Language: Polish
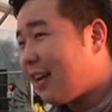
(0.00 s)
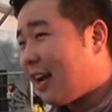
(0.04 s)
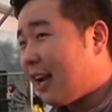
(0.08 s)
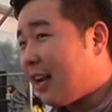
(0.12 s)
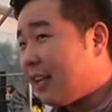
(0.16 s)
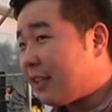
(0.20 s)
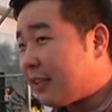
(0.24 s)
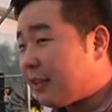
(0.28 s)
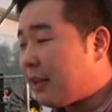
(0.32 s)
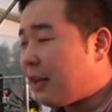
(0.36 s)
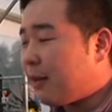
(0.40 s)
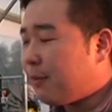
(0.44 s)

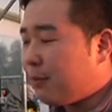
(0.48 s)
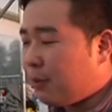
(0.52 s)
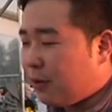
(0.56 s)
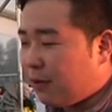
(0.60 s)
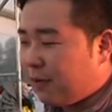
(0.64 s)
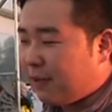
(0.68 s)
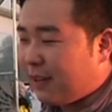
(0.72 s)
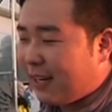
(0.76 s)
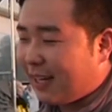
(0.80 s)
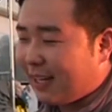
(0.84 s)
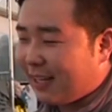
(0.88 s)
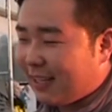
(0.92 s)
Ale, ale
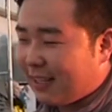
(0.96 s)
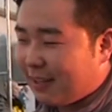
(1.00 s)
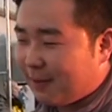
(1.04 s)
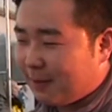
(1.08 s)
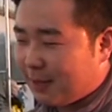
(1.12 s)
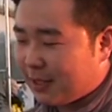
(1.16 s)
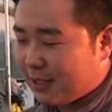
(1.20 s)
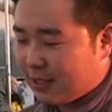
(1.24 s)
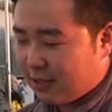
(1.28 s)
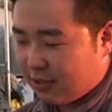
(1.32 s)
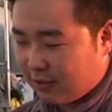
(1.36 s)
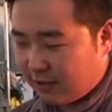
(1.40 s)
było fajnie
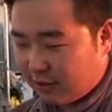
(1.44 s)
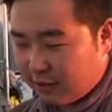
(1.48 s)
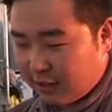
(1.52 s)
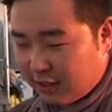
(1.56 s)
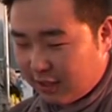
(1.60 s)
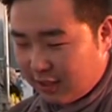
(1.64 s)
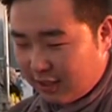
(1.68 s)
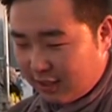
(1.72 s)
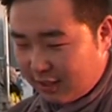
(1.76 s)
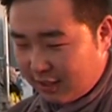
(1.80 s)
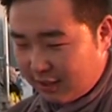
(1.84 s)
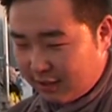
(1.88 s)
bardzo
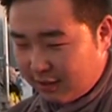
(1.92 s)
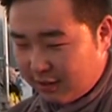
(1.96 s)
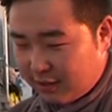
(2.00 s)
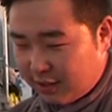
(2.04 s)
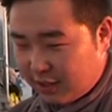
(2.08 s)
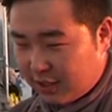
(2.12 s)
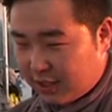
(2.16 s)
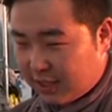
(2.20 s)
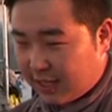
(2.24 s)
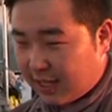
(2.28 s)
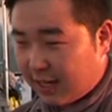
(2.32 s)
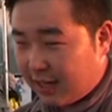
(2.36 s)
i
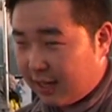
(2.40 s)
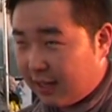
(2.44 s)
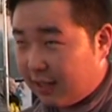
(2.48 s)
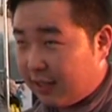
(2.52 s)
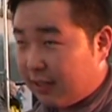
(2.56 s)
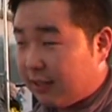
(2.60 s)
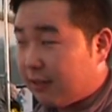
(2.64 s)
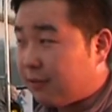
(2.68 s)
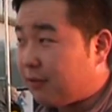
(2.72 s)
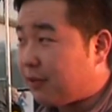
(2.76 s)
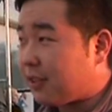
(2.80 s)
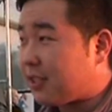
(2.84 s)

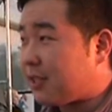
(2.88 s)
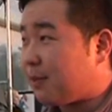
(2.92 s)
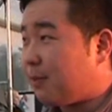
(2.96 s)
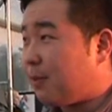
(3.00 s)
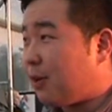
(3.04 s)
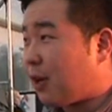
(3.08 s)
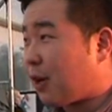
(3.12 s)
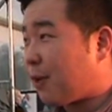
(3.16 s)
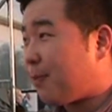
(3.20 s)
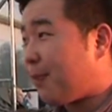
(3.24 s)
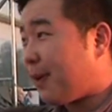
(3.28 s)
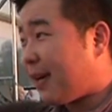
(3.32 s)
dzisiaj właśnie
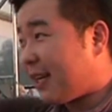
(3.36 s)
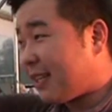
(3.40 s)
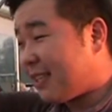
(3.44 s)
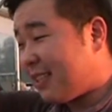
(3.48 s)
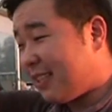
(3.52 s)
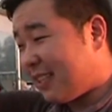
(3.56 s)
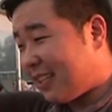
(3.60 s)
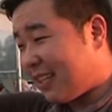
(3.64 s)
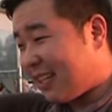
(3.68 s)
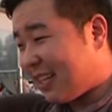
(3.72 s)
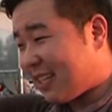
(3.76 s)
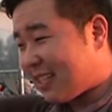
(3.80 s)
Block
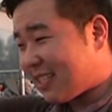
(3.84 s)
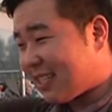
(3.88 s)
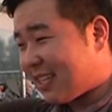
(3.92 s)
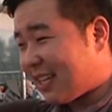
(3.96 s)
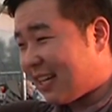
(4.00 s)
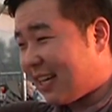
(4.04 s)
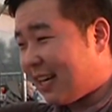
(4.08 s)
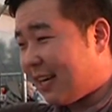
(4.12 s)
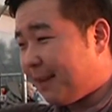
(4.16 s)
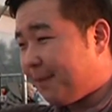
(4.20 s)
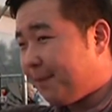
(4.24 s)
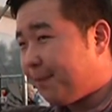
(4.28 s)
Party teraz
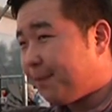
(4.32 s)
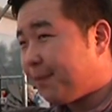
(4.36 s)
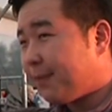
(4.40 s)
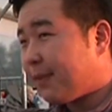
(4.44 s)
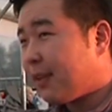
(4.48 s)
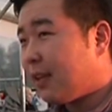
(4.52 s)
gra.